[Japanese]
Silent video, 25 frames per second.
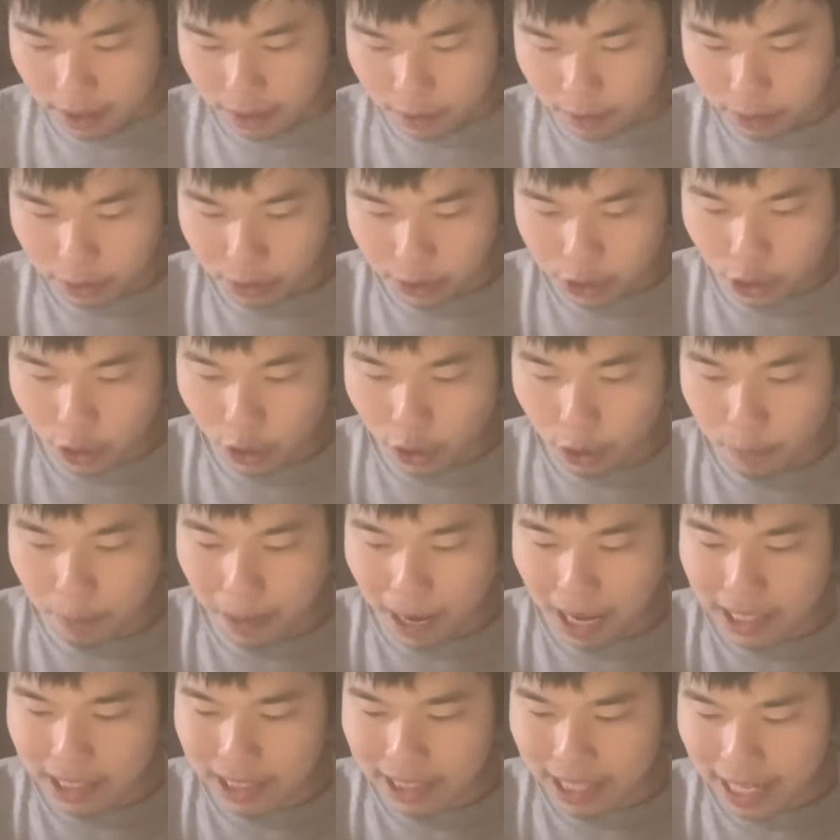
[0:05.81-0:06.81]
お得情報、
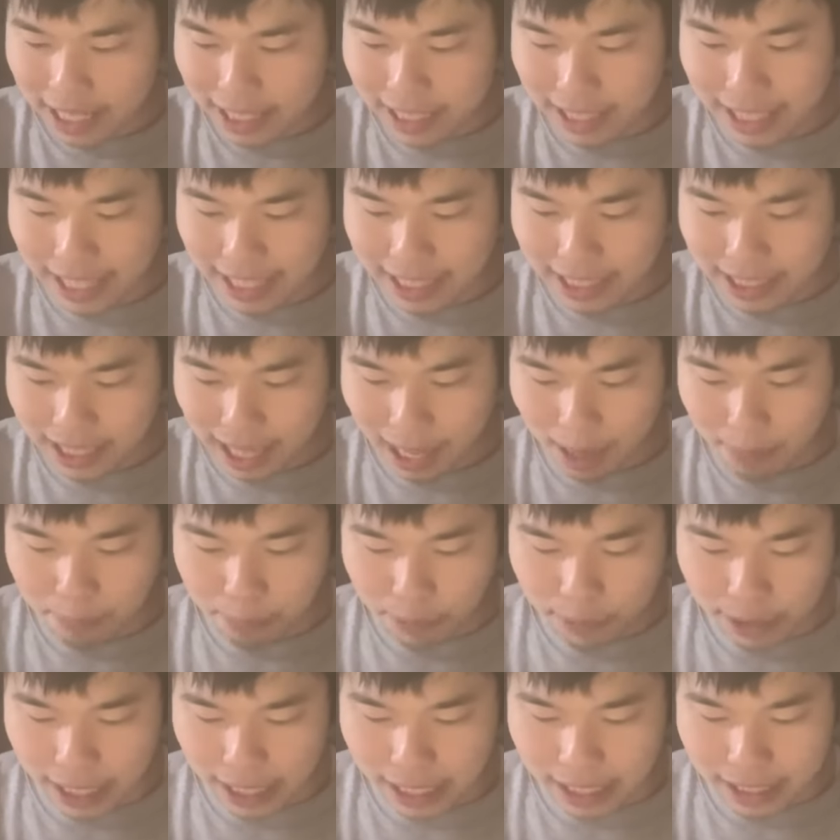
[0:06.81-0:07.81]
バースデー記念散
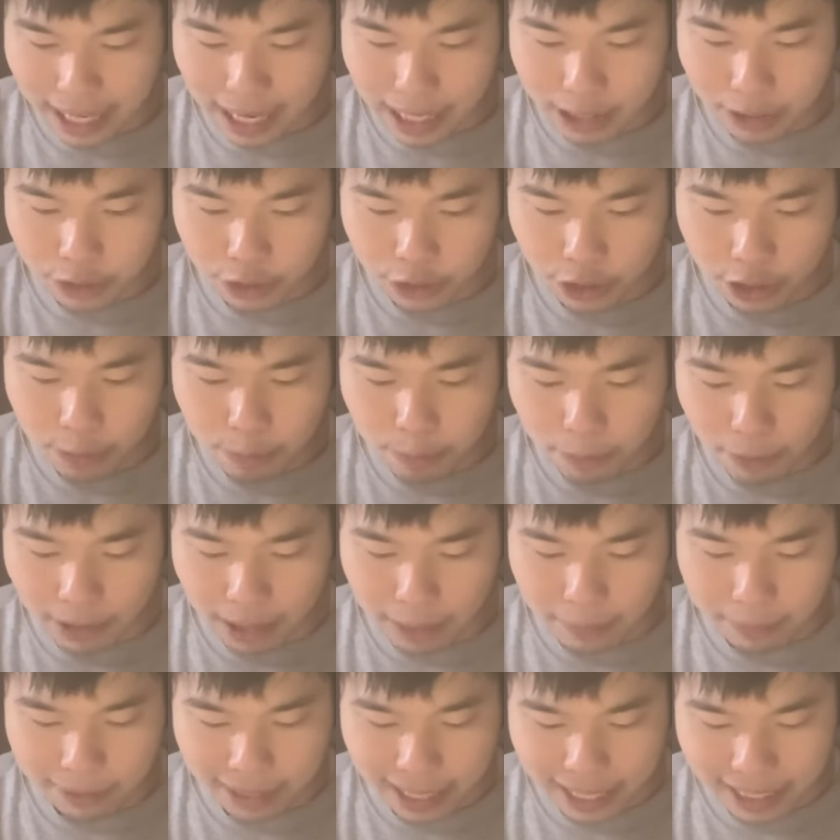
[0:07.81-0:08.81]
歩年間クーポンが
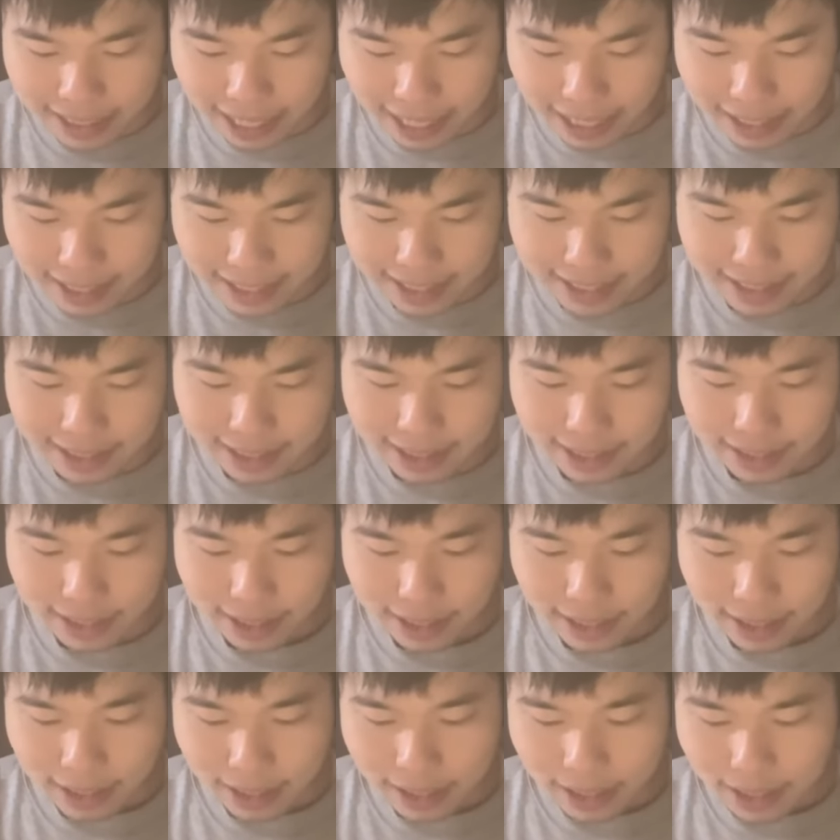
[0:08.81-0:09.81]
もらえたんです。
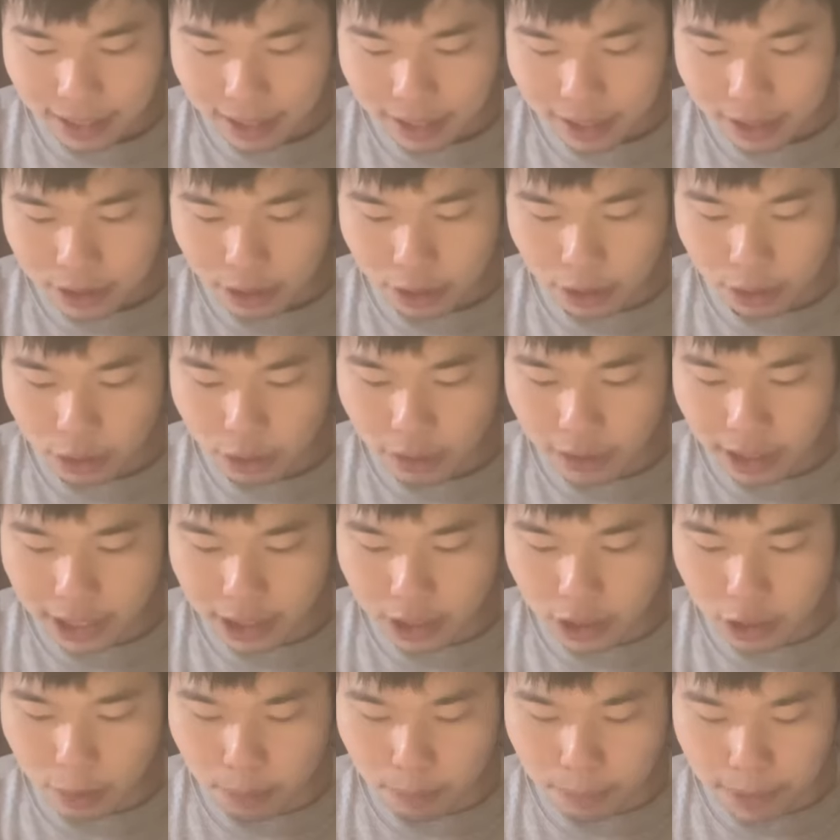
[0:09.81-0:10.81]
その、とんかつ
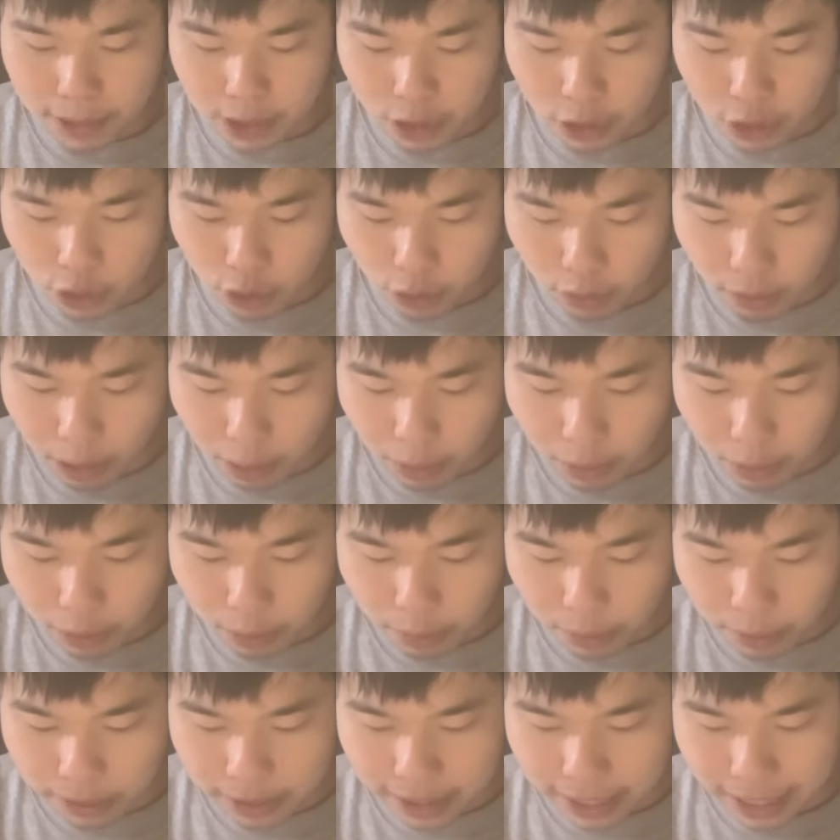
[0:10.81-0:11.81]
とんぱちと昭和
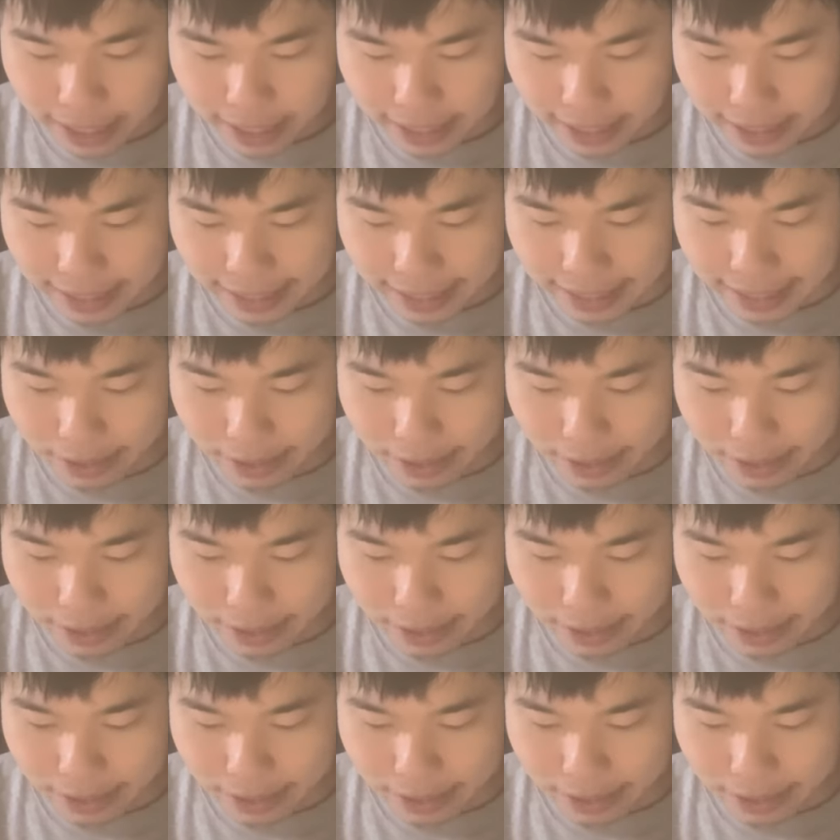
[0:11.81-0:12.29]
ホルモン亭、リン